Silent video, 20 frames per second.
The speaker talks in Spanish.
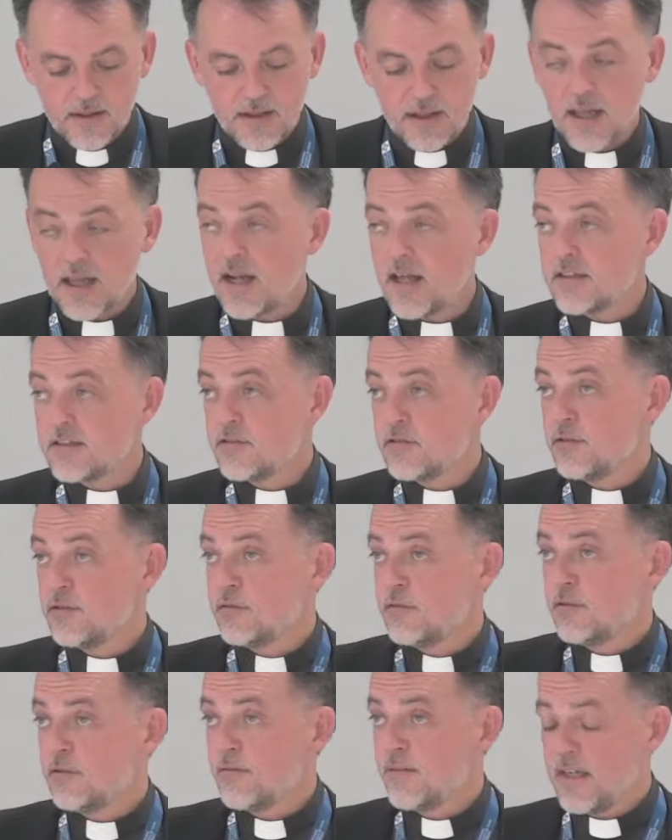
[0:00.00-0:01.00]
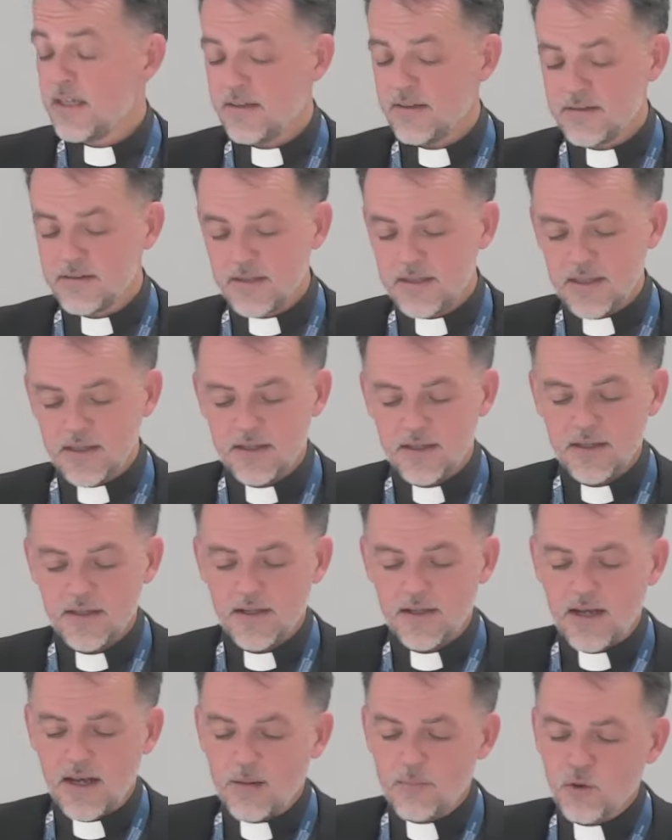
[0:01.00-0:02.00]
Y en Éxodo 20,
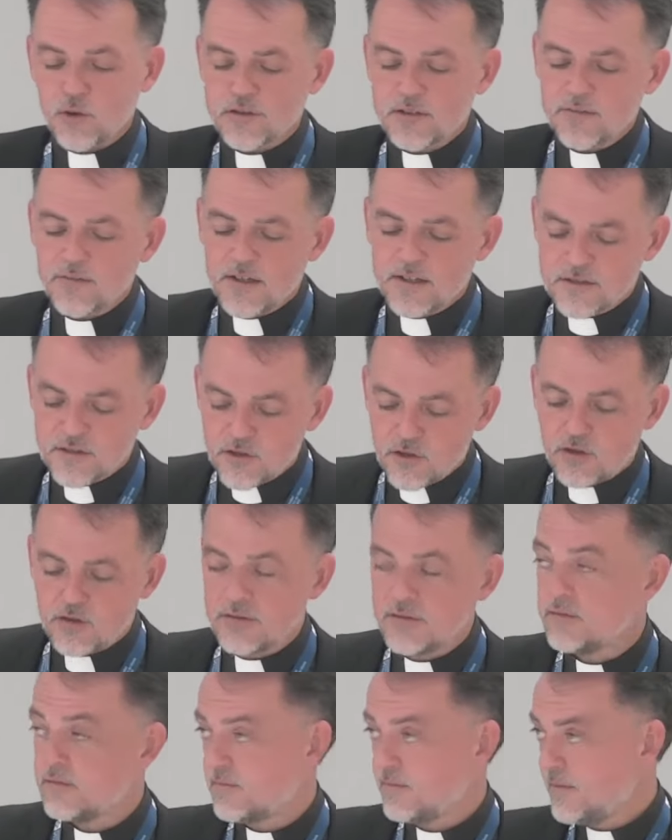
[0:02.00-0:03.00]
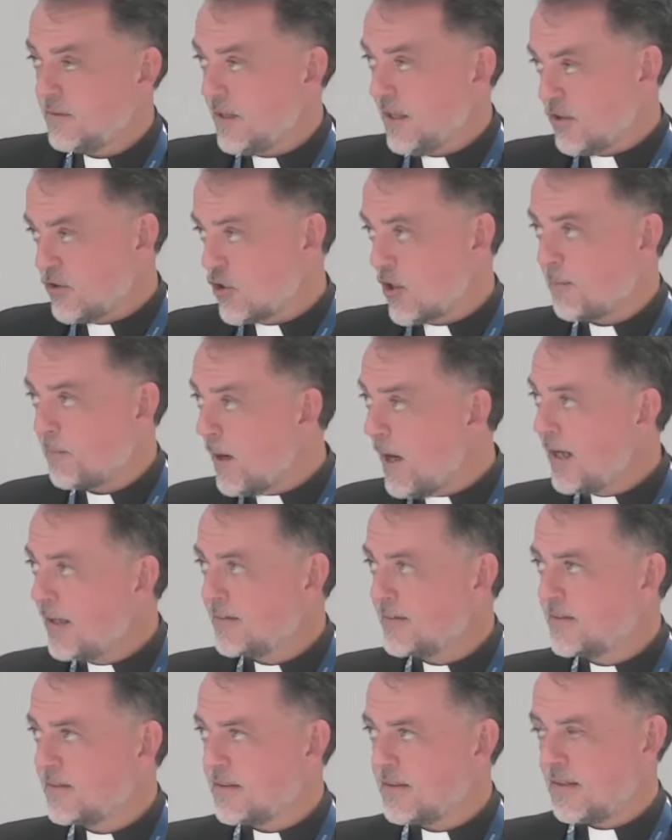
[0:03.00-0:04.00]
la motivación del
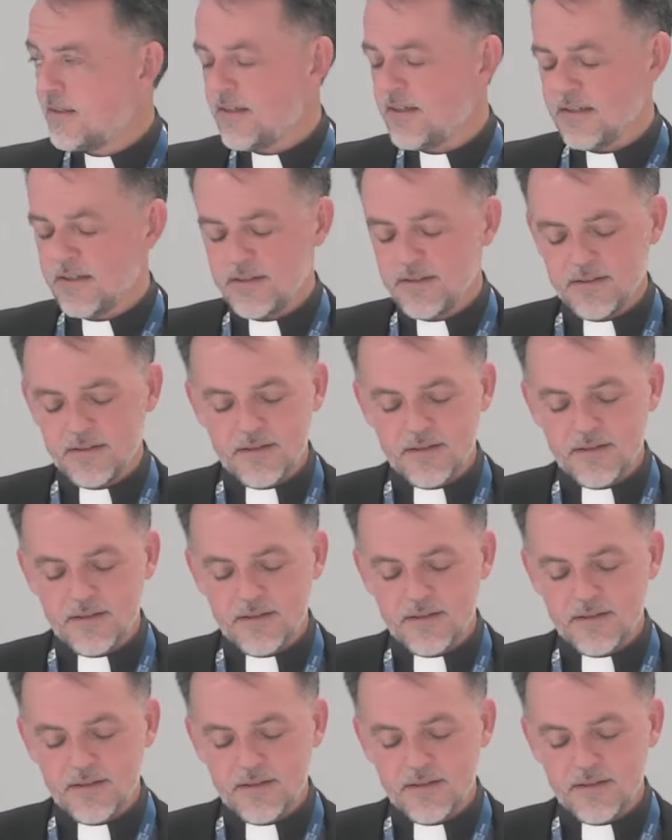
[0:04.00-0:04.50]
Shabbat, del,